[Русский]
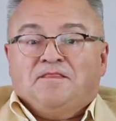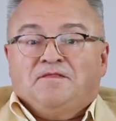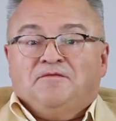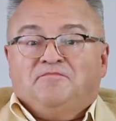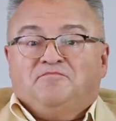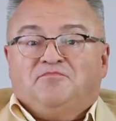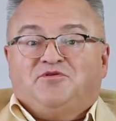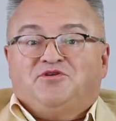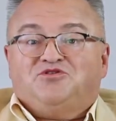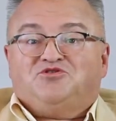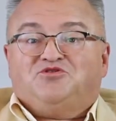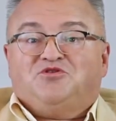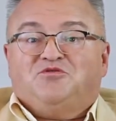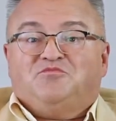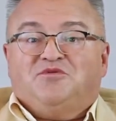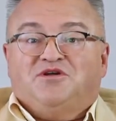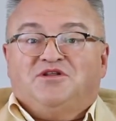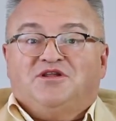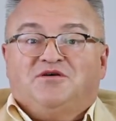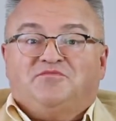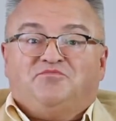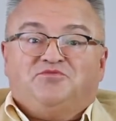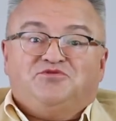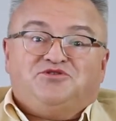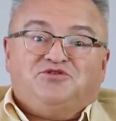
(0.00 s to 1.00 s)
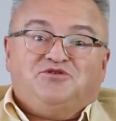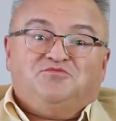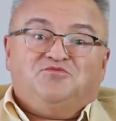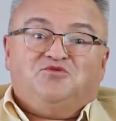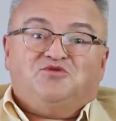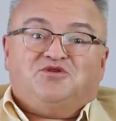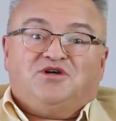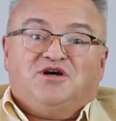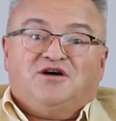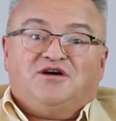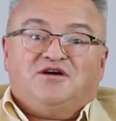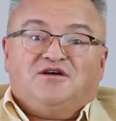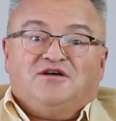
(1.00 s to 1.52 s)
Причем она
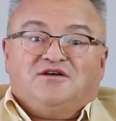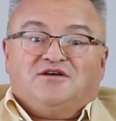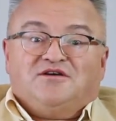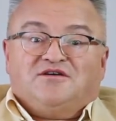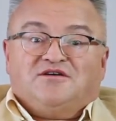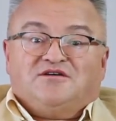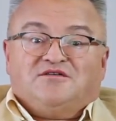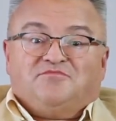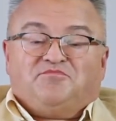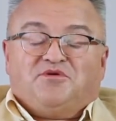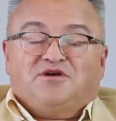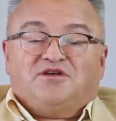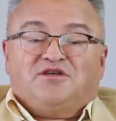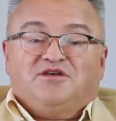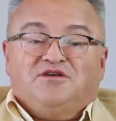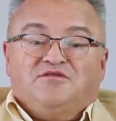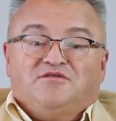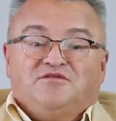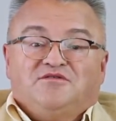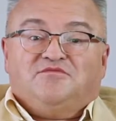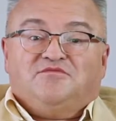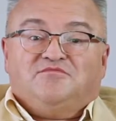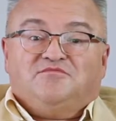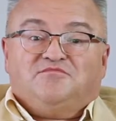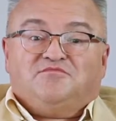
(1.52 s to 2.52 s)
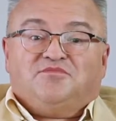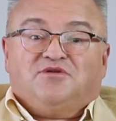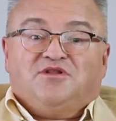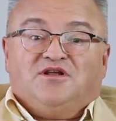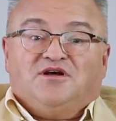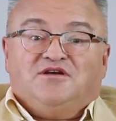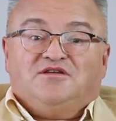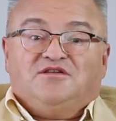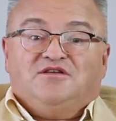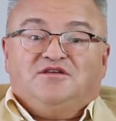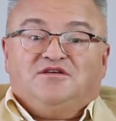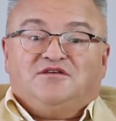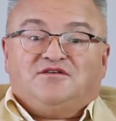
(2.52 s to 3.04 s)
почему-то погиб... была
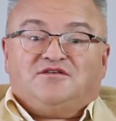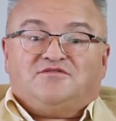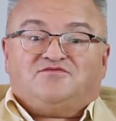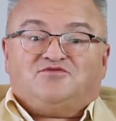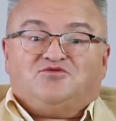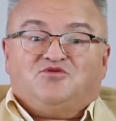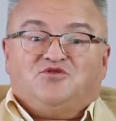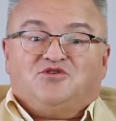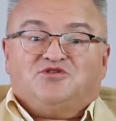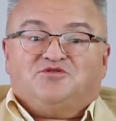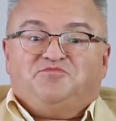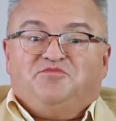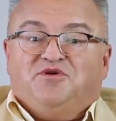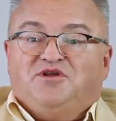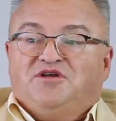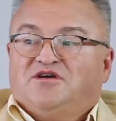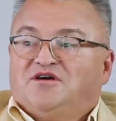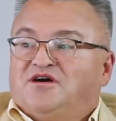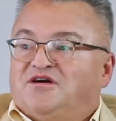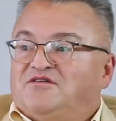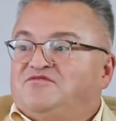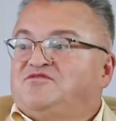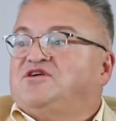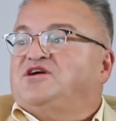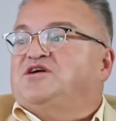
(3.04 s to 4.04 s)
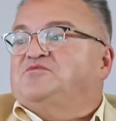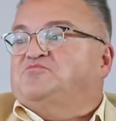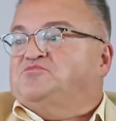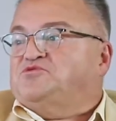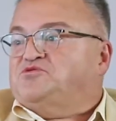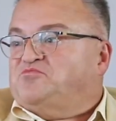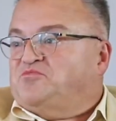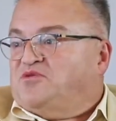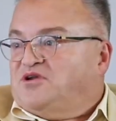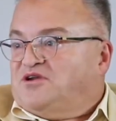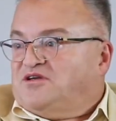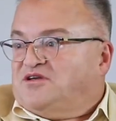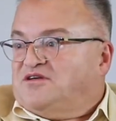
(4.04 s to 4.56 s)
не в Солсбери, а в
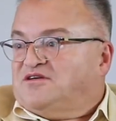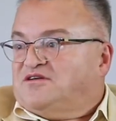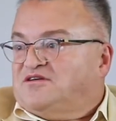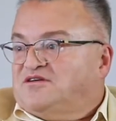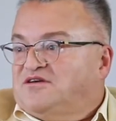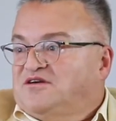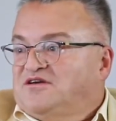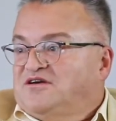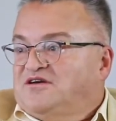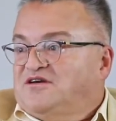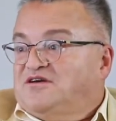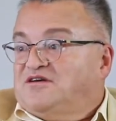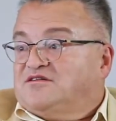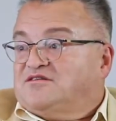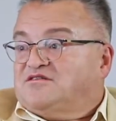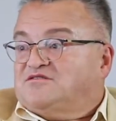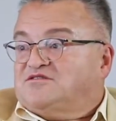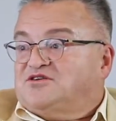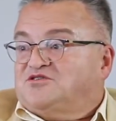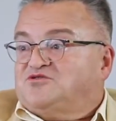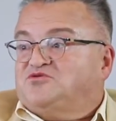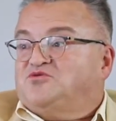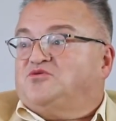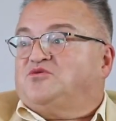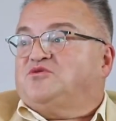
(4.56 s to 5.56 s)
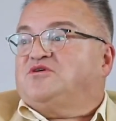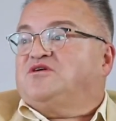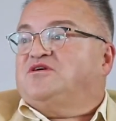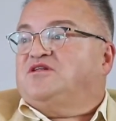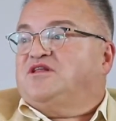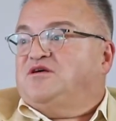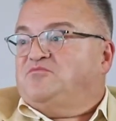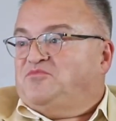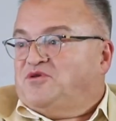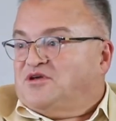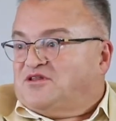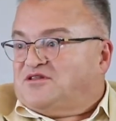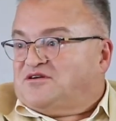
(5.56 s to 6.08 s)
Эймсбери. Это за 40
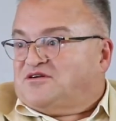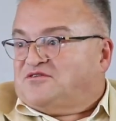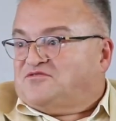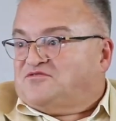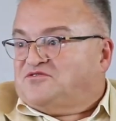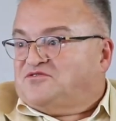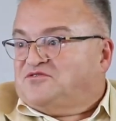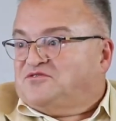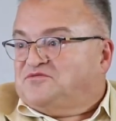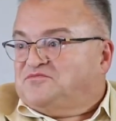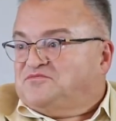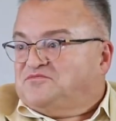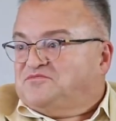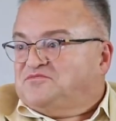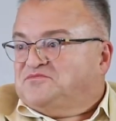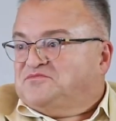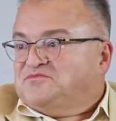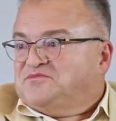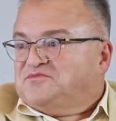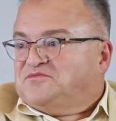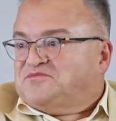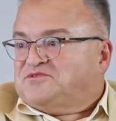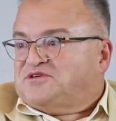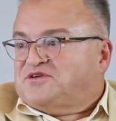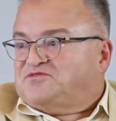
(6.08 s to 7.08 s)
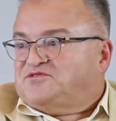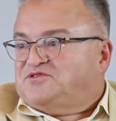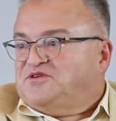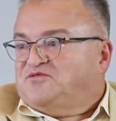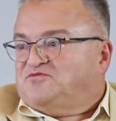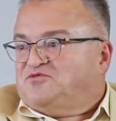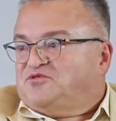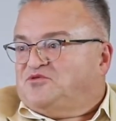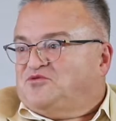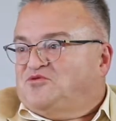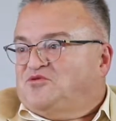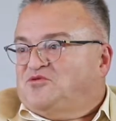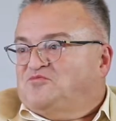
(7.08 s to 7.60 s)
километров. Совсем в
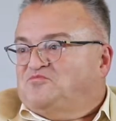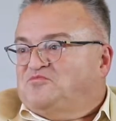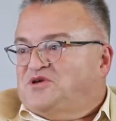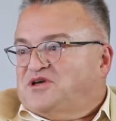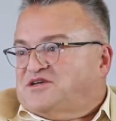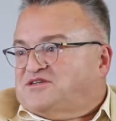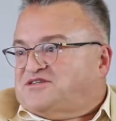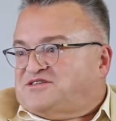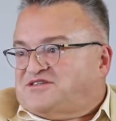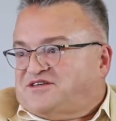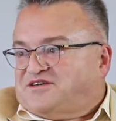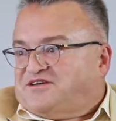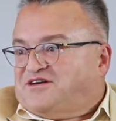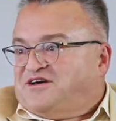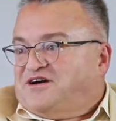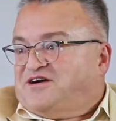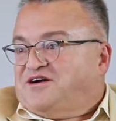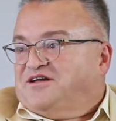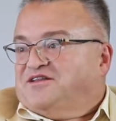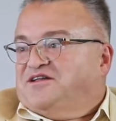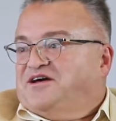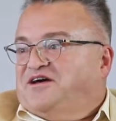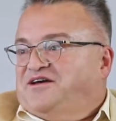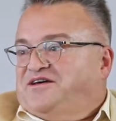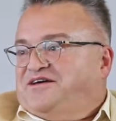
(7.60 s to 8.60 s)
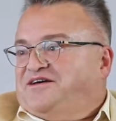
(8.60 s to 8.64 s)
другом месте. Как она...